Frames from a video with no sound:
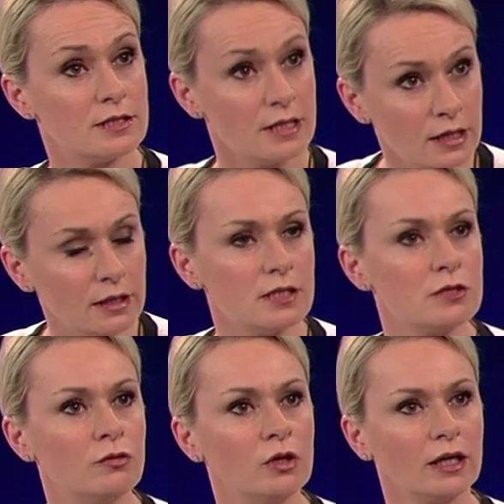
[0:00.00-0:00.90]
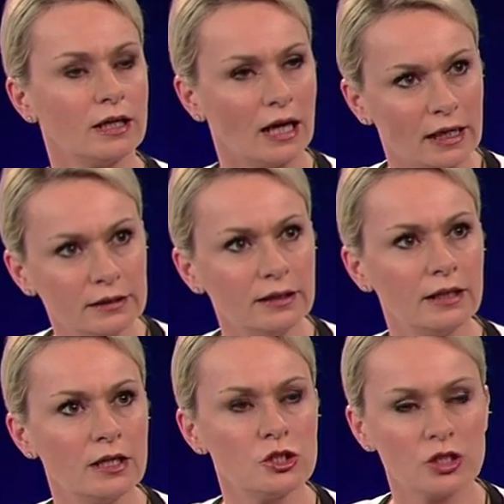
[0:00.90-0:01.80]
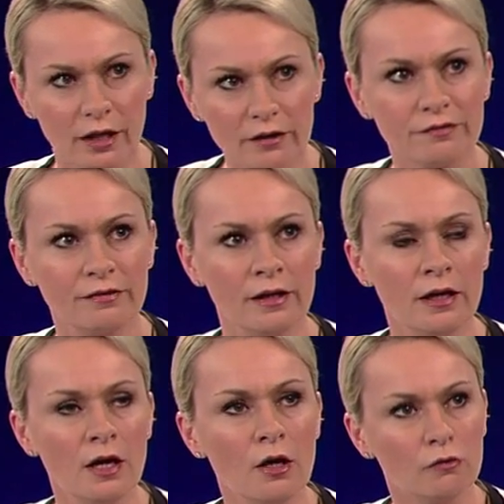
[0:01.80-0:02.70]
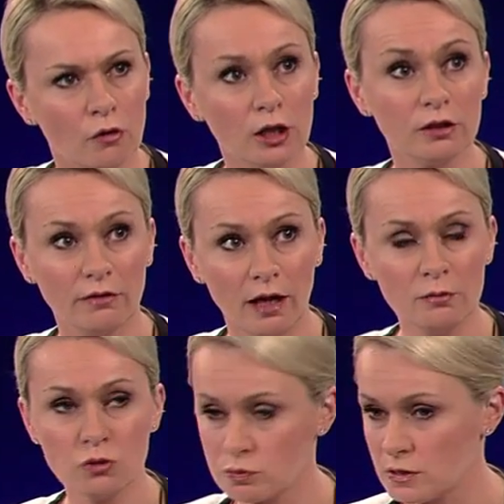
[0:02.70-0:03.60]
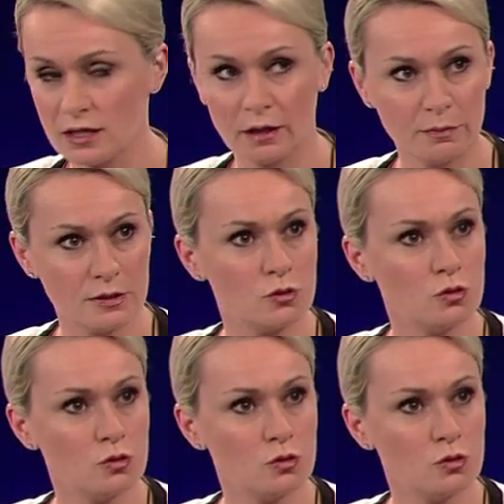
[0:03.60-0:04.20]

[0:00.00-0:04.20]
Sie, der Sie für Ihre kantige, scharfe Wortwahl, muss man sagen, bis